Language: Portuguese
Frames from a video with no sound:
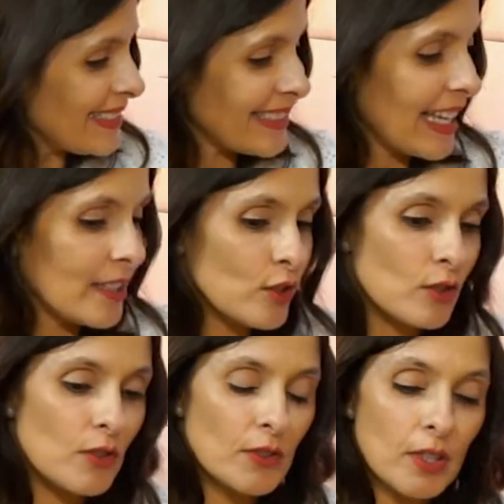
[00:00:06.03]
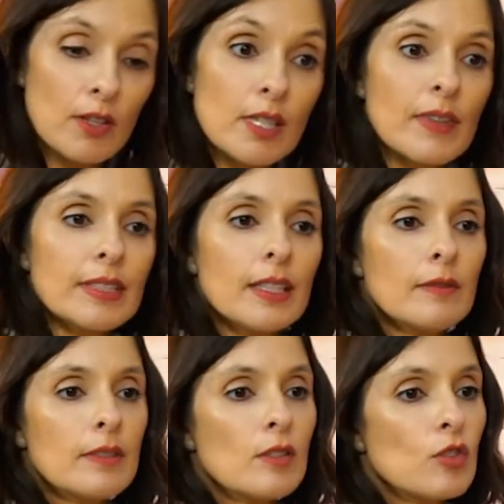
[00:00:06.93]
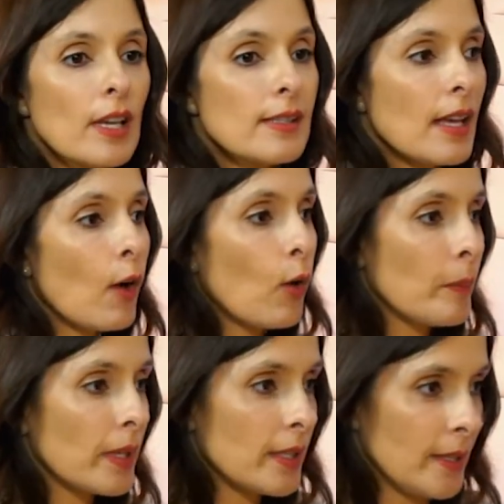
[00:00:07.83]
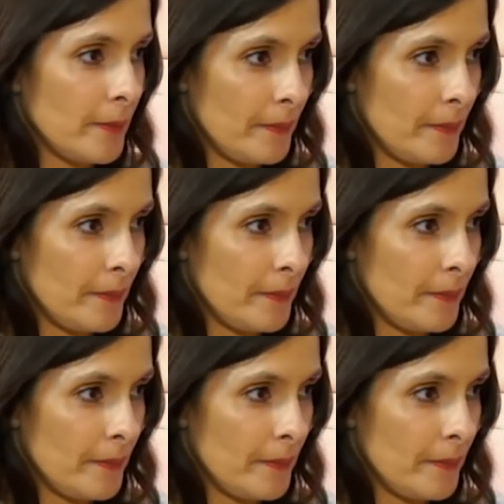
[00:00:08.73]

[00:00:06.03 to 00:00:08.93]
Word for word: Tati, isso aqui, ó, você vai ter que vestir essa roupa aqui.